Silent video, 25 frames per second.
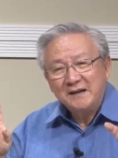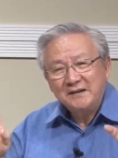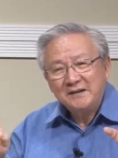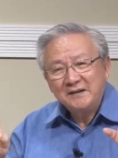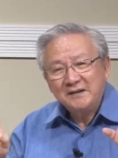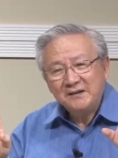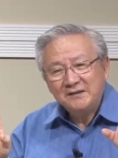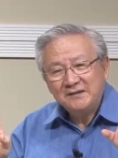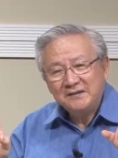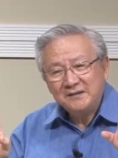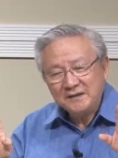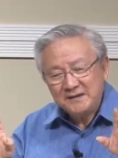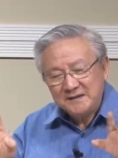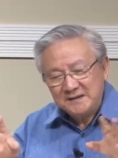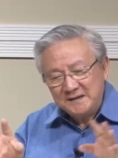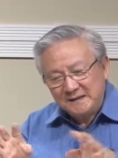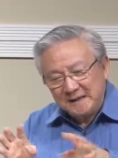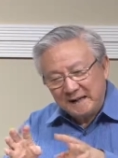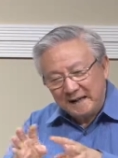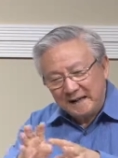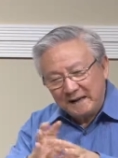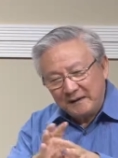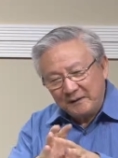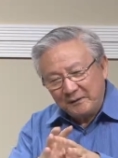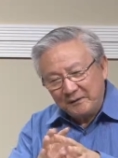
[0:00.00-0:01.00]
这个设计
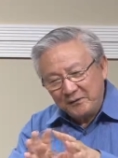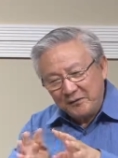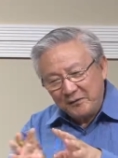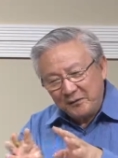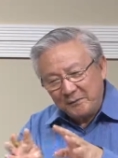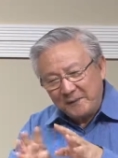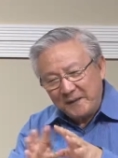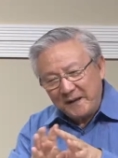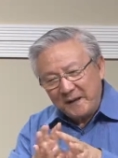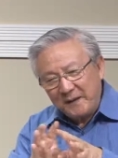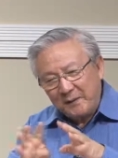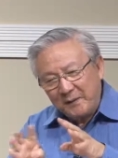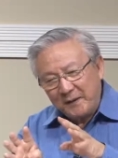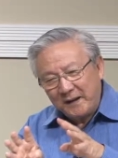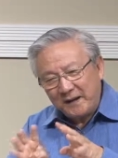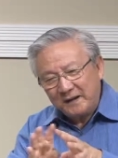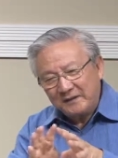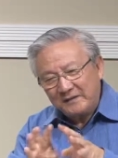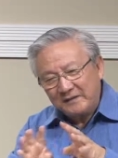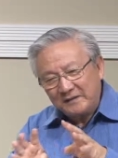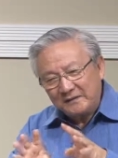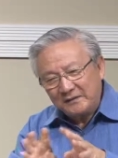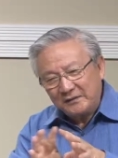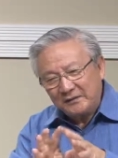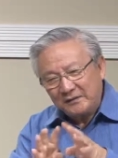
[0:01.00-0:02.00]
它能够有变化
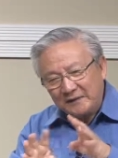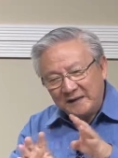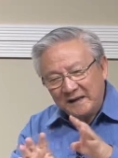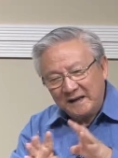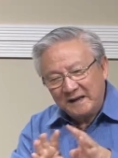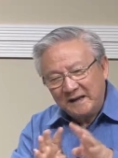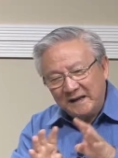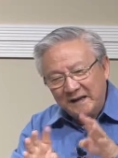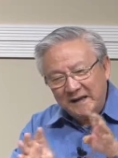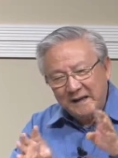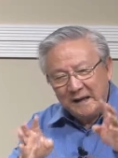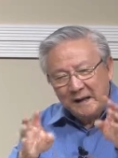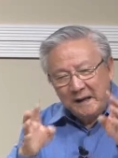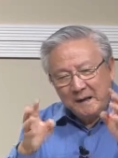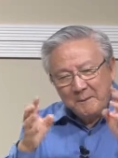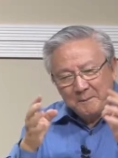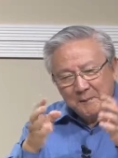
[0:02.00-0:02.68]
的这种能力，